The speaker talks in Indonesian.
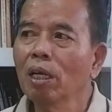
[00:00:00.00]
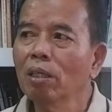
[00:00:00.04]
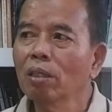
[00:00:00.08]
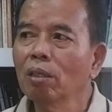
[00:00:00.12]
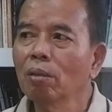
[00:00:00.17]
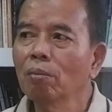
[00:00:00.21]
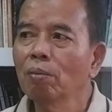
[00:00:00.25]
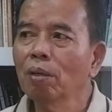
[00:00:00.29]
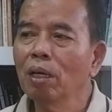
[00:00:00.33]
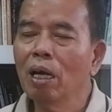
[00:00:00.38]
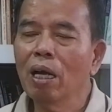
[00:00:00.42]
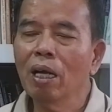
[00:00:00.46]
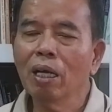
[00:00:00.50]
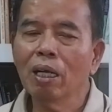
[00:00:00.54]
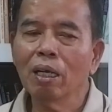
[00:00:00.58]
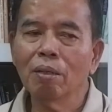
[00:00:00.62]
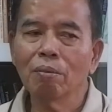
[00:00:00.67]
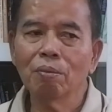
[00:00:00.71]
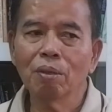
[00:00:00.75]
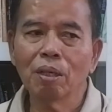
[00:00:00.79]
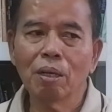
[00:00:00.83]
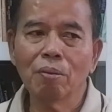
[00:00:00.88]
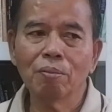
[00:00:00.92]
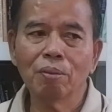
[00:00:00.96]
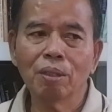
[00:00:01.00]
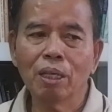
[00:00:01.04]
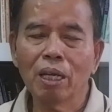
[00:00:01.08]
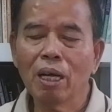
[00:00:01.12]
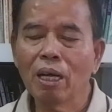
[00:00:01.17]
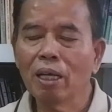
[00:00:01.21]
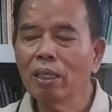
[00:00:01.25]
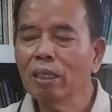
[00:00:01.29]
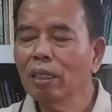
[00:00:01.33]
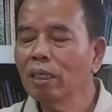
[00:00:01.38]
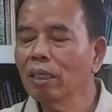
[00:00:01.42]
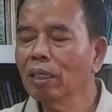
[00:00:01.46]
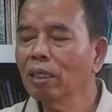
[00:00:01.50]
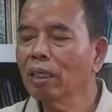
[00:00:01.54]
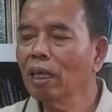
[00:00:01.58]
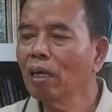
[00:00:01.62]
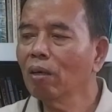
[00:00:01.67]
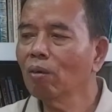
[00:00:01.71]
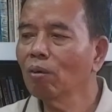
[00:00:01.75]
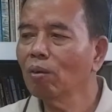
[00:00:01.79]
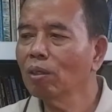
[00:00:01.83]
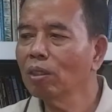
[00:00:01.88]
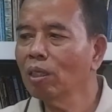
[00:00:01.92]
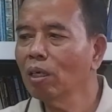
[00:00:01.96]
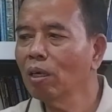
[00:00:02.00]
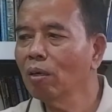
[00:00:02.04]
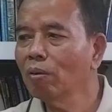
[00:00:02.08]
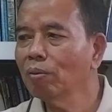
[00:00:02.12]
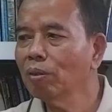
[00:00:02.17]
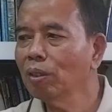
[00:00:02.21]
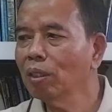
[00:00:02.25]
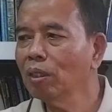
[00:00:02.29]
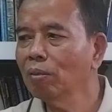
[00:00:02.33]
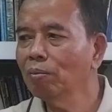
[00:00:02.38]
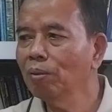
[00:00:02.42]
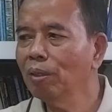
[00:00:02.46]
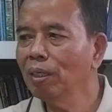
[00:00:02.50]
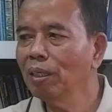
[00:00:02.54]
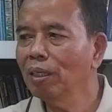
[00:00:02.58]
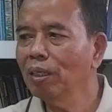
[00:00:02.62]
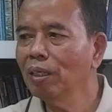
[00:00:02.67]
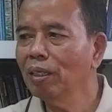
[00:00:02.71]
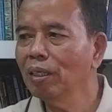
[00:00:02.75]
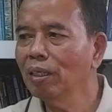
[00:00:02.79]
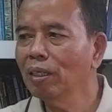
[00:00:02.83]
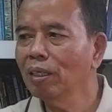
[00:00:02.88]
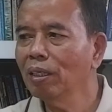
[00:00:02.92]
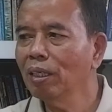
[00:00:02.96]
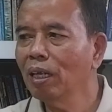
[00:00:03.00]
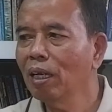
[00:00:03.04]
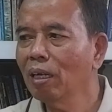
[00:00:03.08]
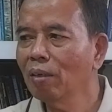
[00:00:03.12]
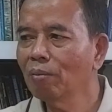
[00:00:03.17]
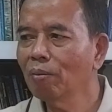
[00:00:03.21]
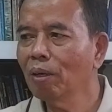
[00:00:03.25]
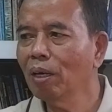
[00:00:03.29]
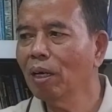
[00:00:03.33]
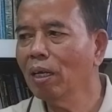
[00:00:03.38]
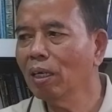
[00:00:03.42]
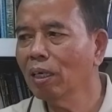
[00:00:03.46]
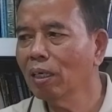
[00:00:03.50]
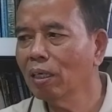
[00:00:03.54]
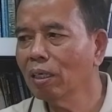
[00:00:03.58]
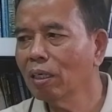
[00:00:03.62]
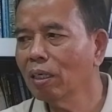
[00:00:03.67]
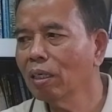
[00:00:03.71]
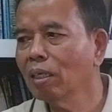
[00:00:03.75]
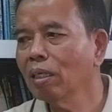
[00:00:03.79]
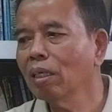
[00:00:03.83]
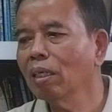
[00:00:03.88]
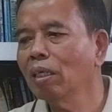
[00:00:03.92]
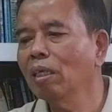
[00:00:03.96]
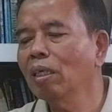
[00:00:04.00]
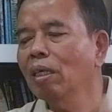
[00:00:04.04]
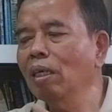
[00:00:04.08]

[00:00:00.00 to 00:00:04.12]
atau meng akan mengambil alih tanggung jawab si B dalam hal